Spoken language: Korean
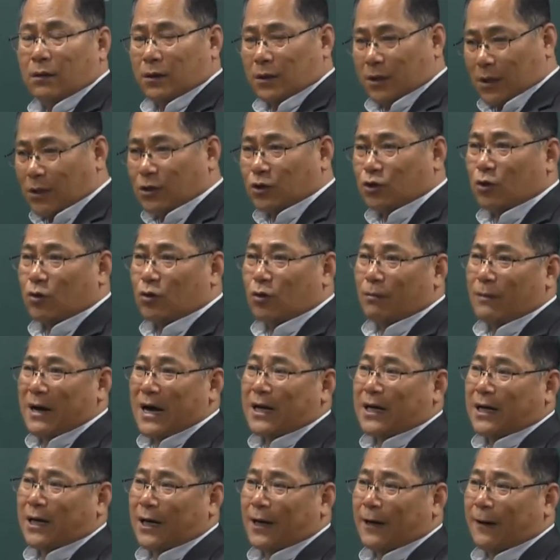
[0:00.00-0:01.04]
결손금.
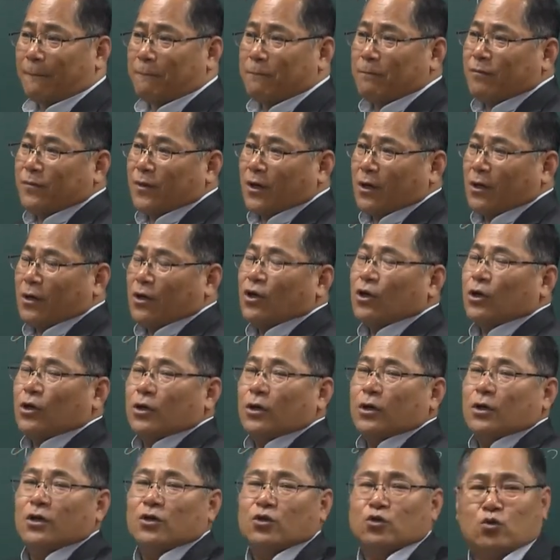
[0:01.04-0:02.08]
아까
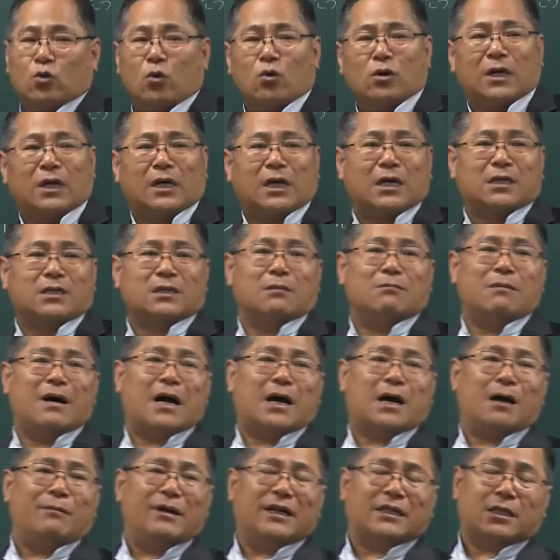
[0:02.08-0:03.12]
손익계정
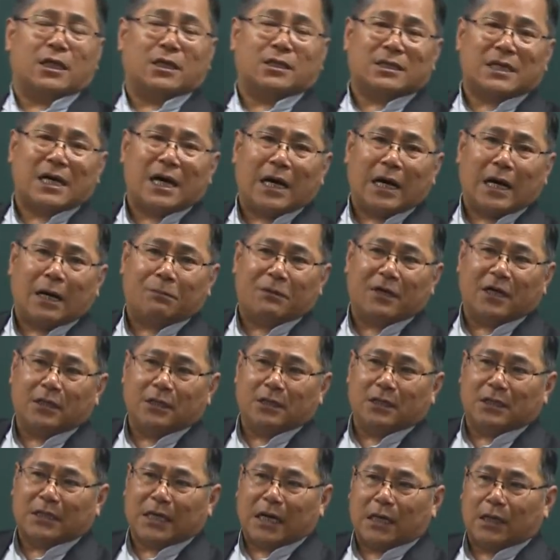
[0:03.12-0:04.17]
마감할 때
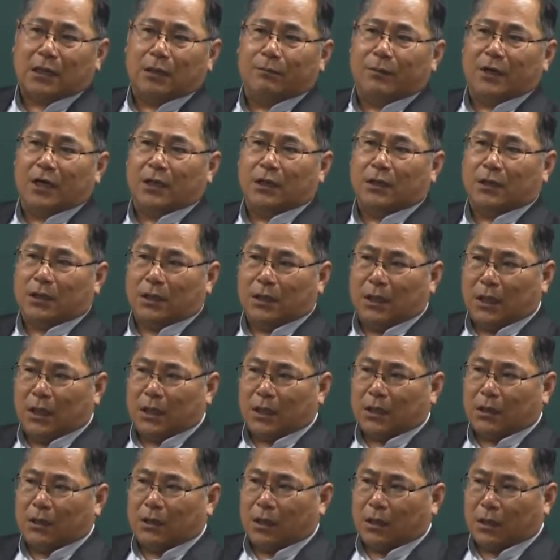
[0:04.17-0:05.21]
차변이 작으면
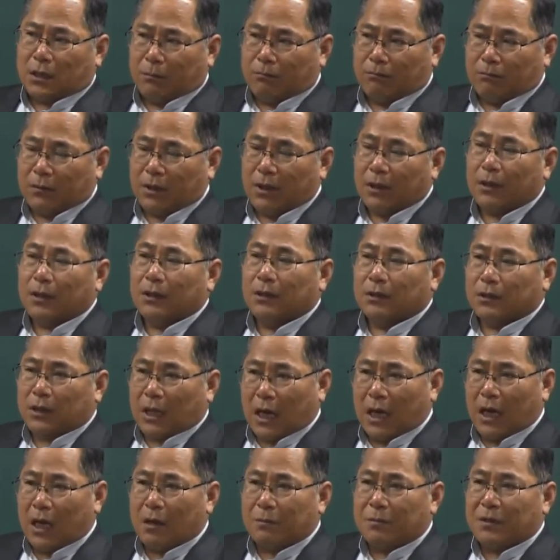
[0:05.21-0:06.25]
이익여금,
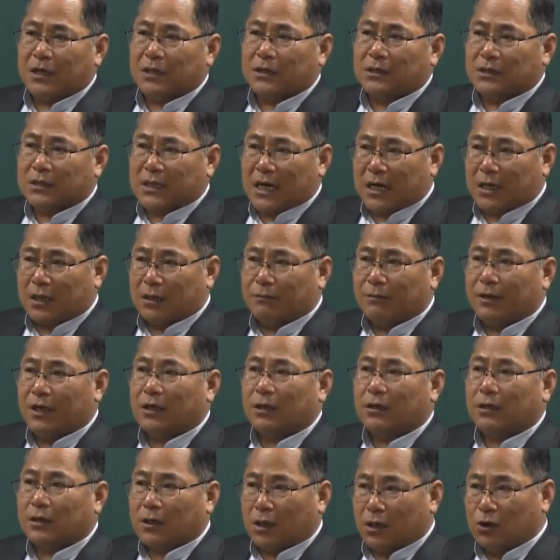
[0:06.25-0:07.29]
대변이
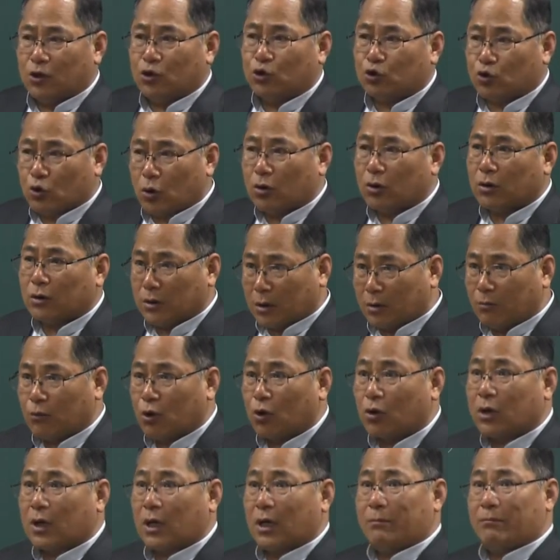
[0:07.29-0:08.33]
작으면 결손금
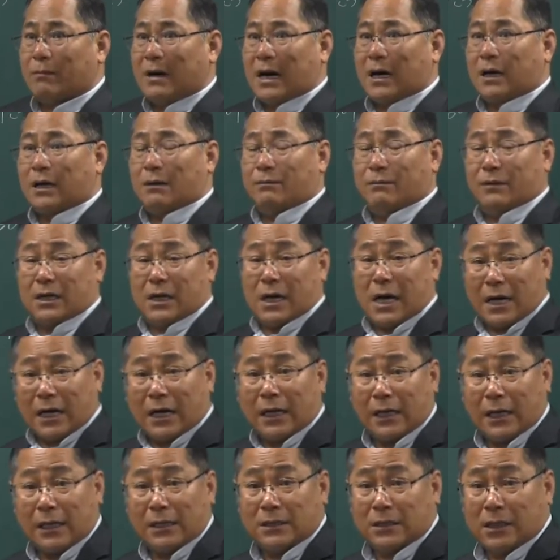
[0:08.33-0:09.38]
이렇게 마감을 하라
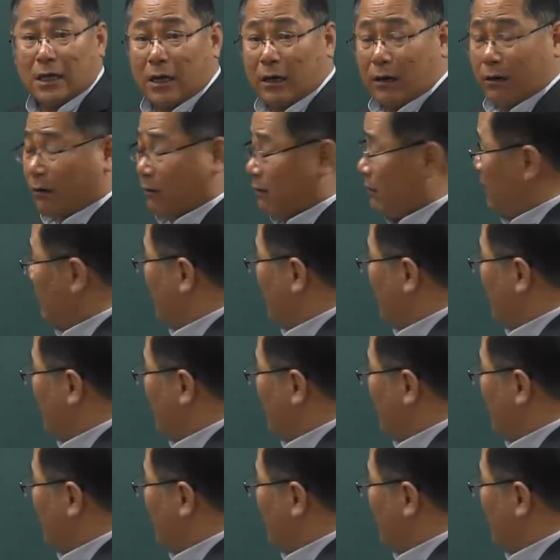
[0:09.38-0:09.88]
그랬잖아요.